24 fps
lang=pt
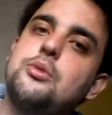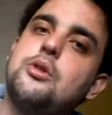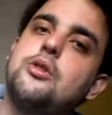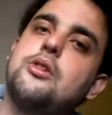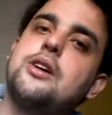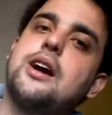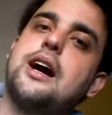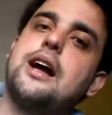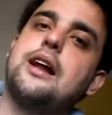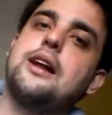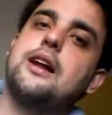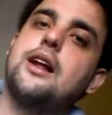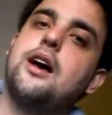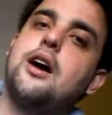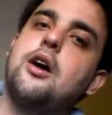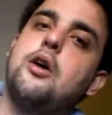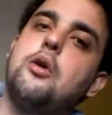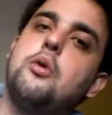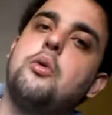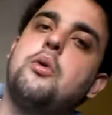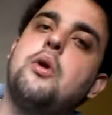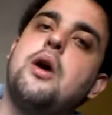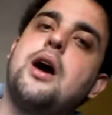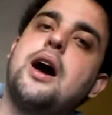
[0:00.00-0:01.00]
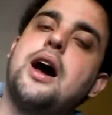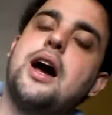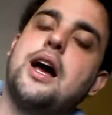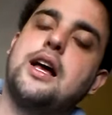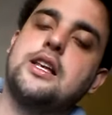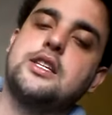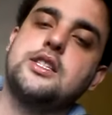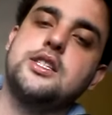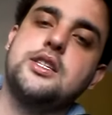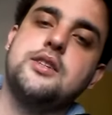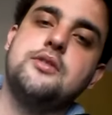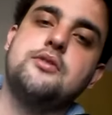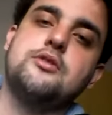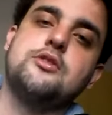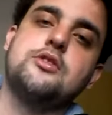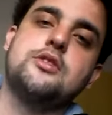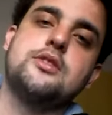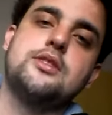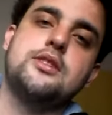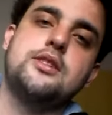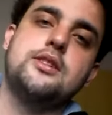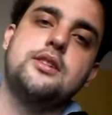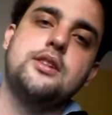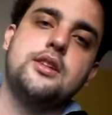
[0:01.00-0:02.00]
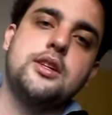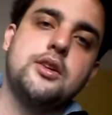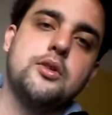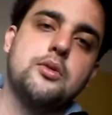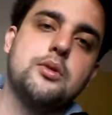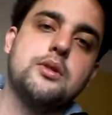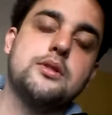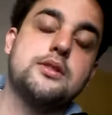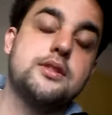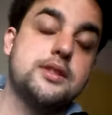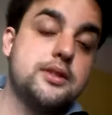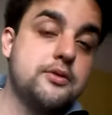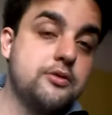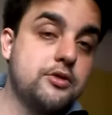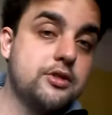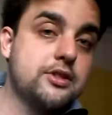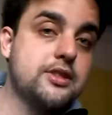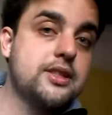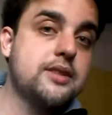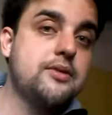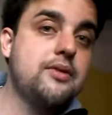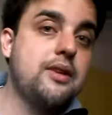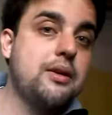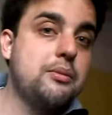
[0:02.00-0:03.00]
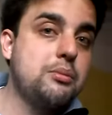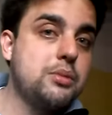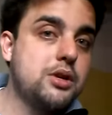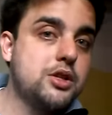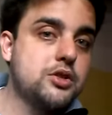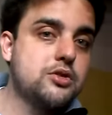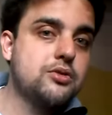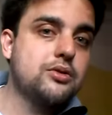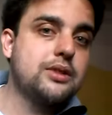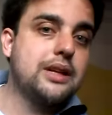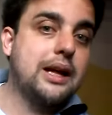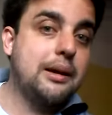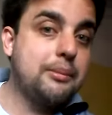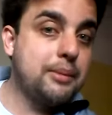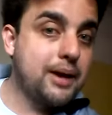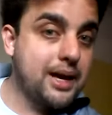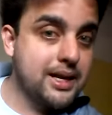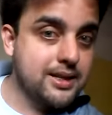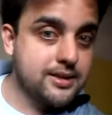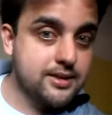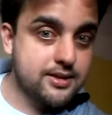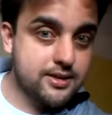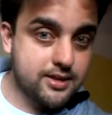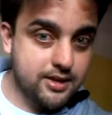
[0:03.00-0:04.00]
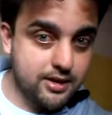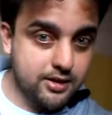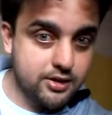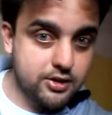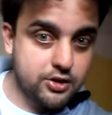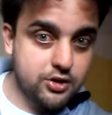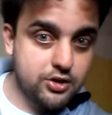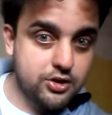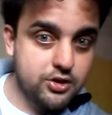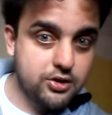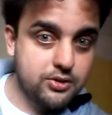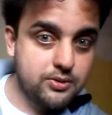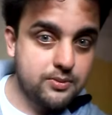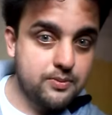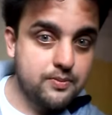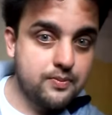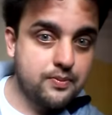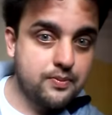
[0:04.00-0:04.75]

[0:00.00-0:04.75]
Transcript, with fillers: meu canal, ative o sininho, assim você vai me ajudar bastante.